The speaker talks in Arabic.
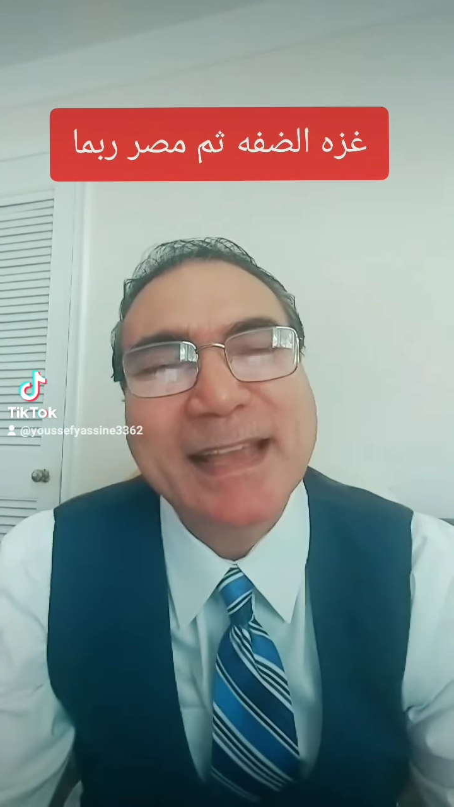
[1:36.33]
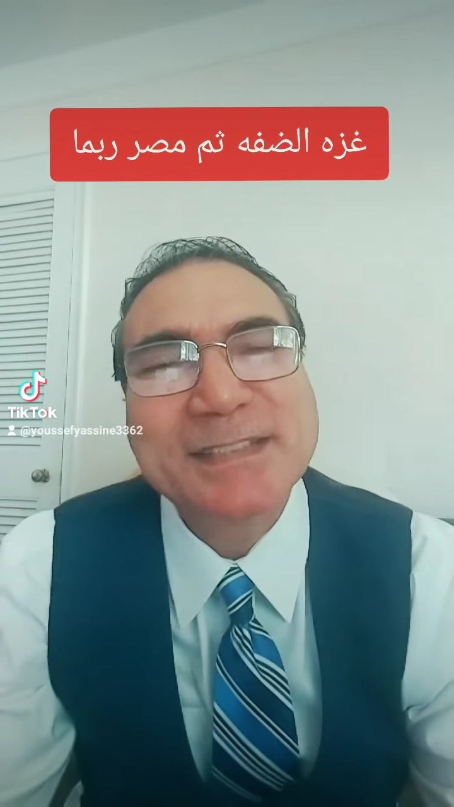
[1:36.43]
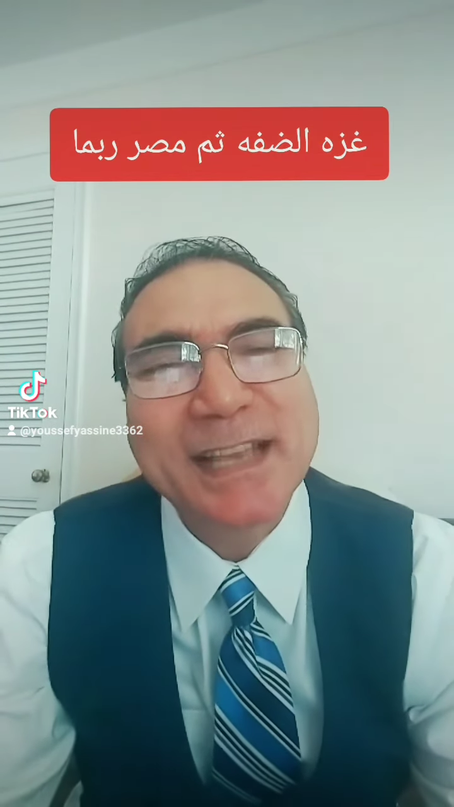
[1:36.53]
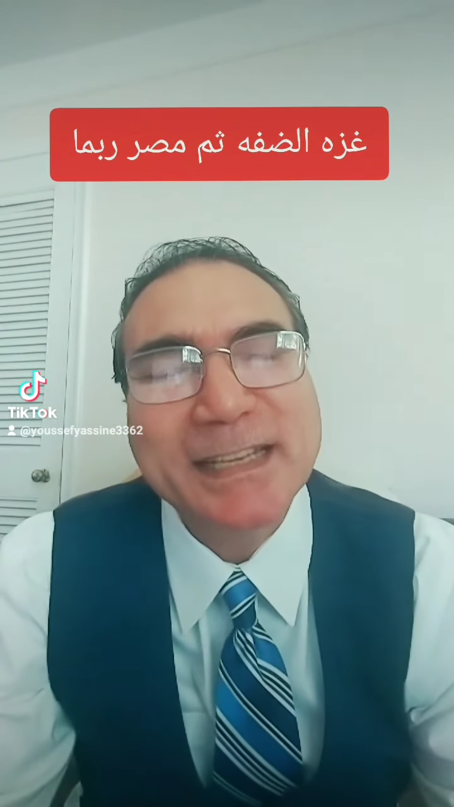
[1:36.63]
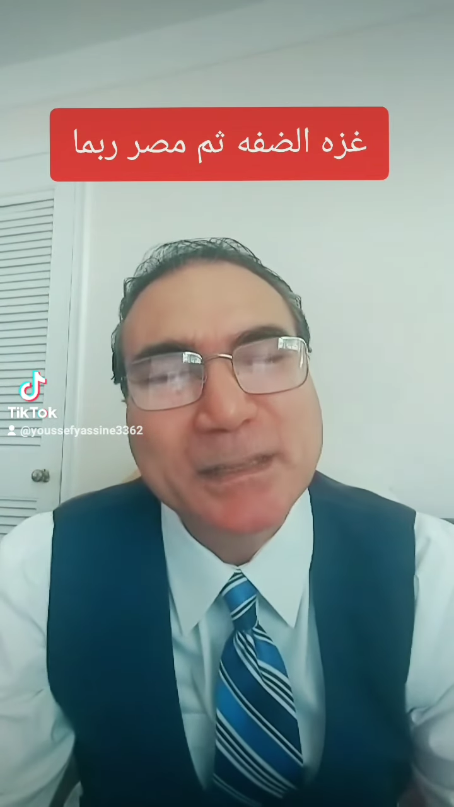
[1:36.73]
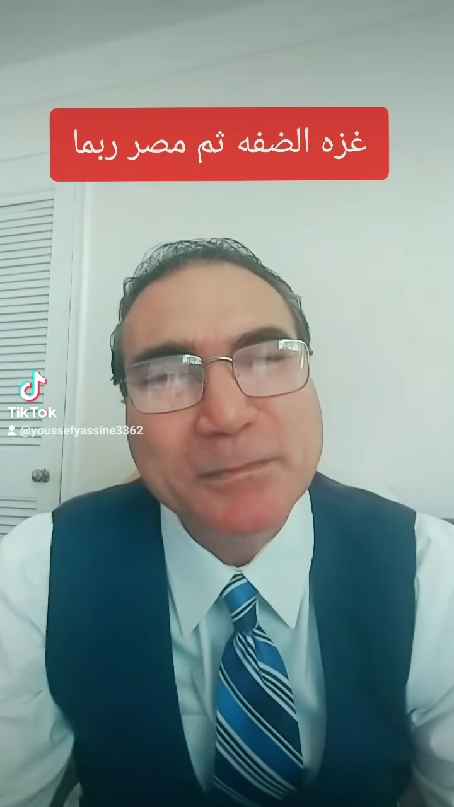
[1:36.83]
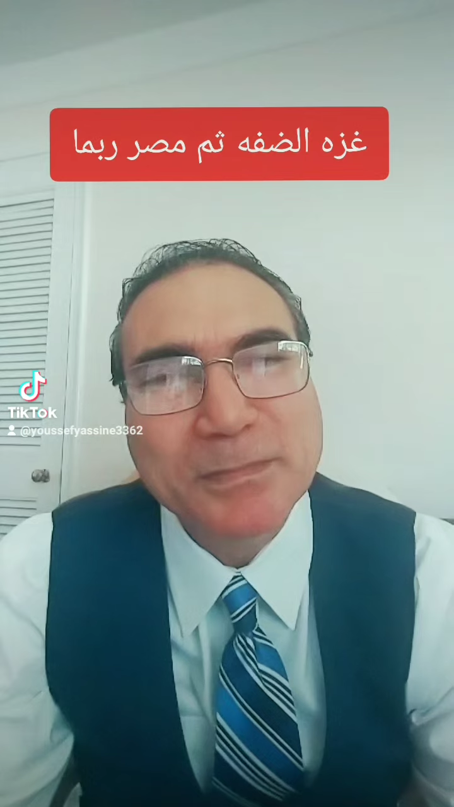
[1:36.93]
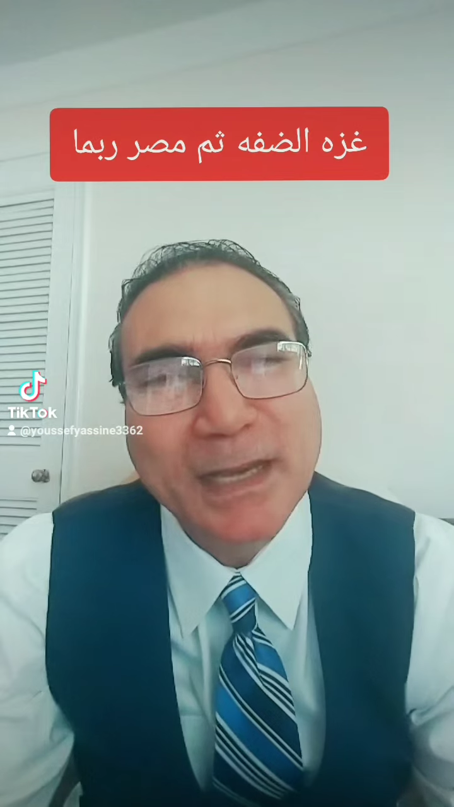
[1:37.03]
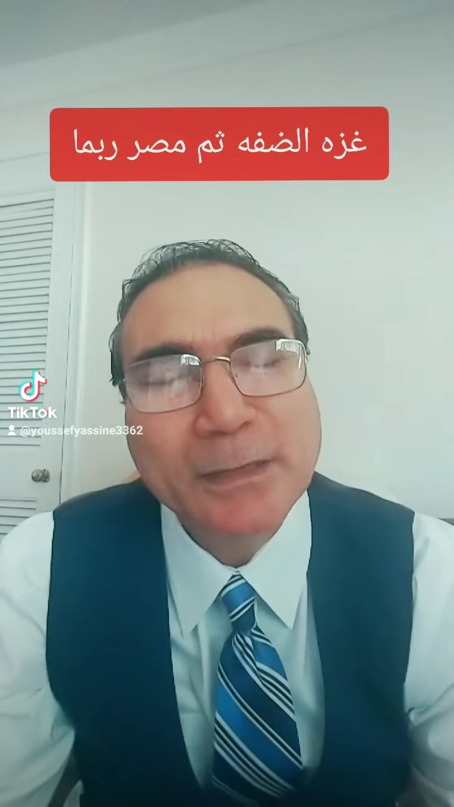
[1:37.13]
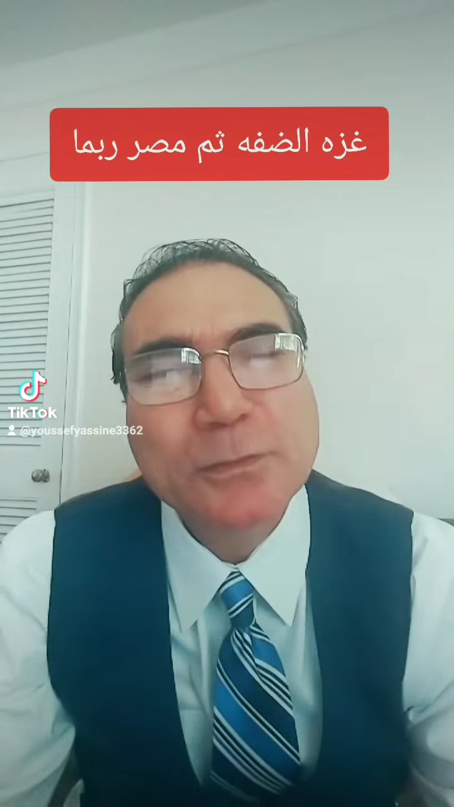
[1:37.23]
أساليب
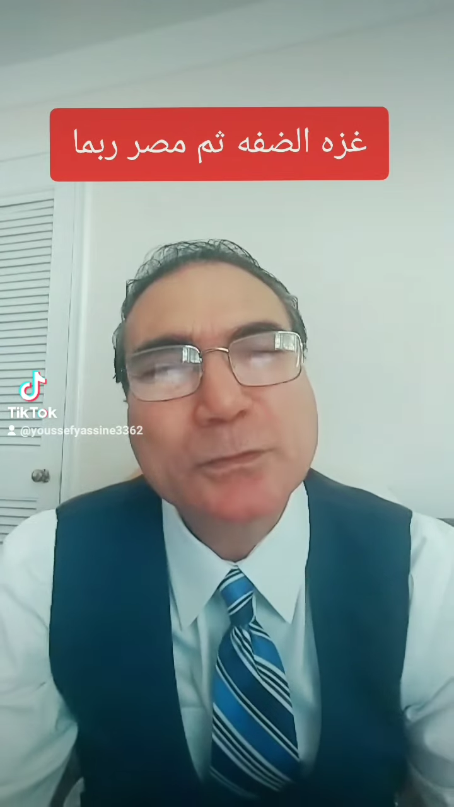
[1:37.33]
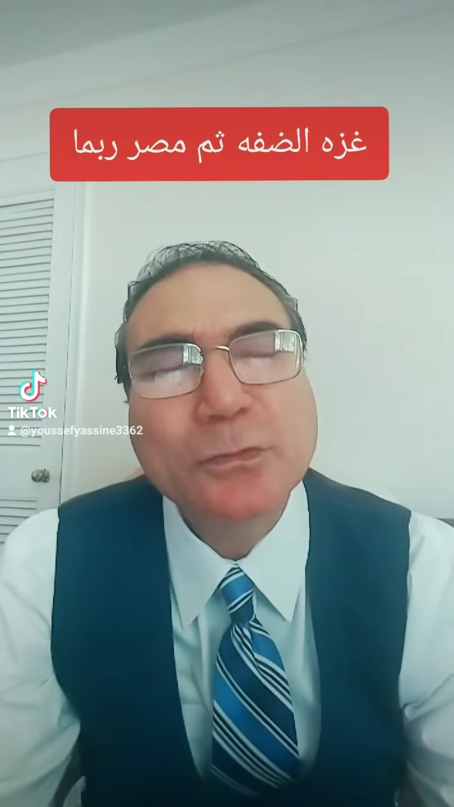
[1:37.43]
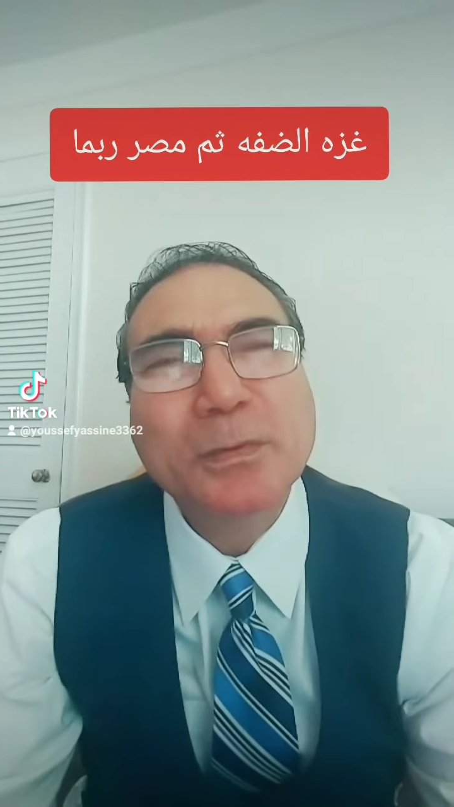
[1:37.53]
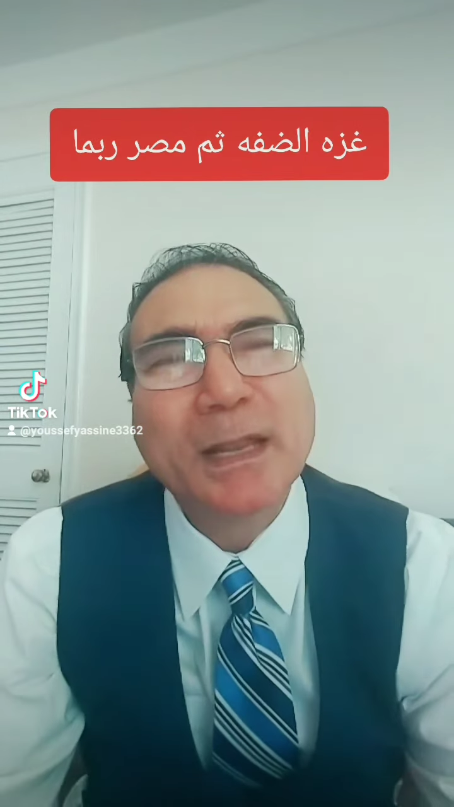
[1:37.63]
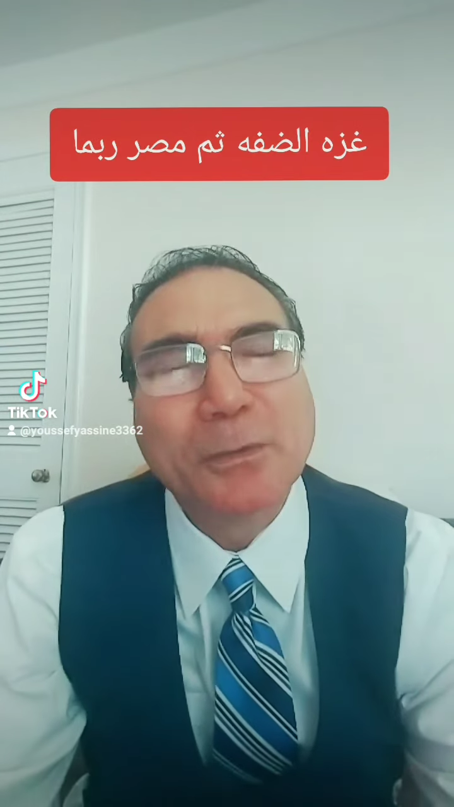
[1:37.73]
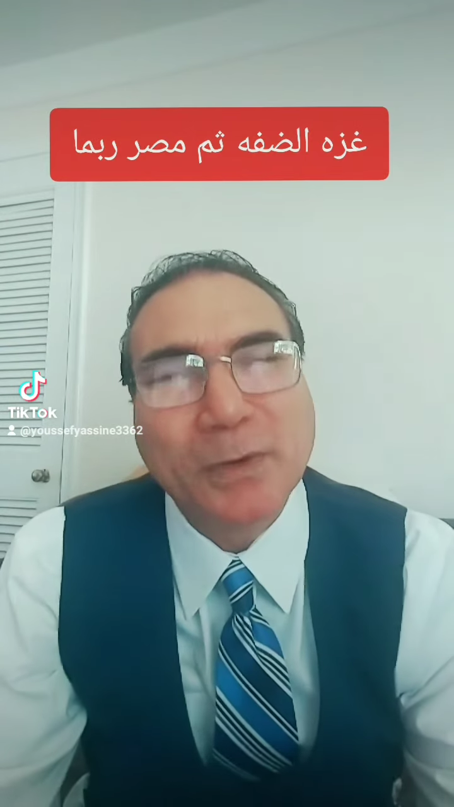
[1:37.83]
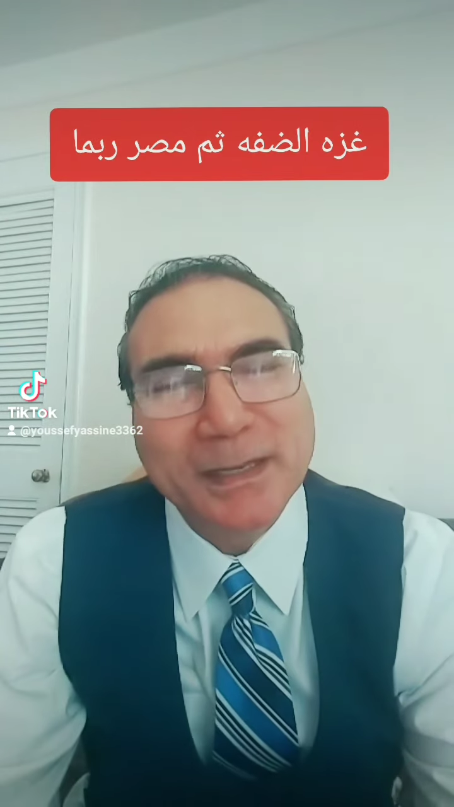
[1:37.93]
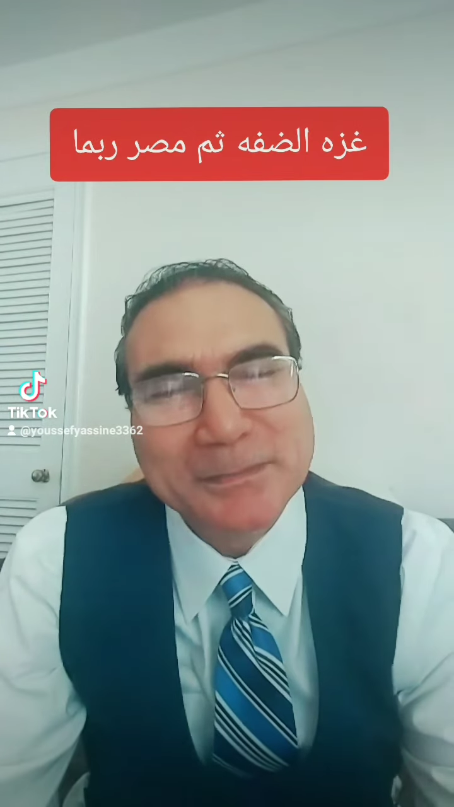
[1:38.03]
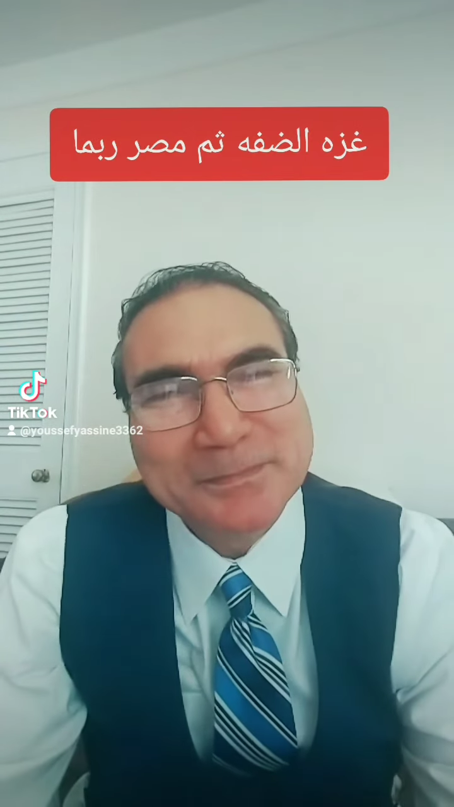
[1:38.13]
الأسلوب الأول